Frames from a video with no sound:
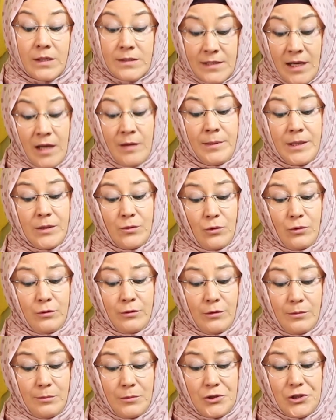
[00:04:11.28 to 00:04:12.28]
Zahmet
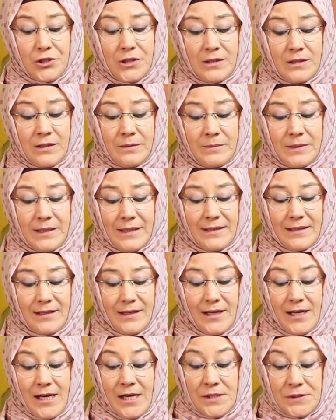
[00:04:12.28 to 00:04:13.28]
olur mu canım dedi.
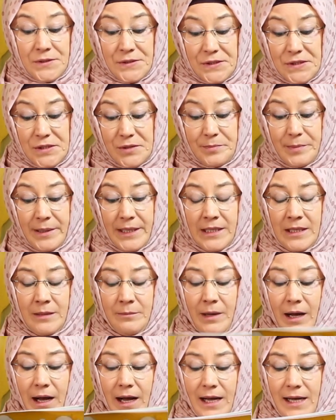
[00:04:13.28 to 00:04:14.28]
Siz
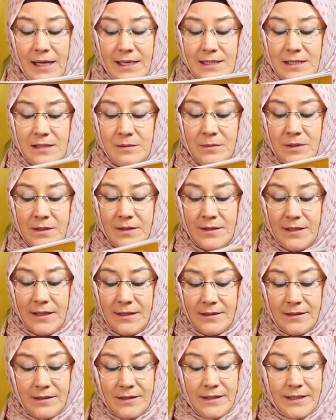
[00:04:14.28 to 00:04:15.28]
benim ağzımın
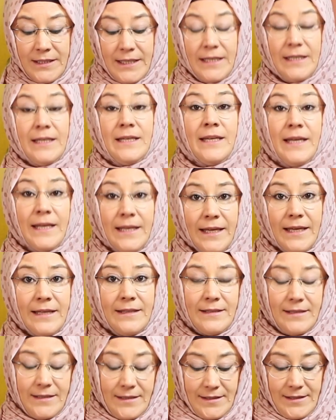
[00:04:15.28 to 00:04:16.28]
tadını yerine
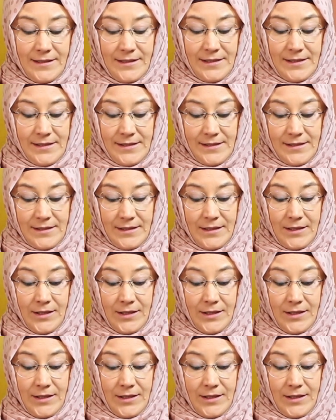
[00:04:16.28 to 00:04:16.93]
getirdiniz.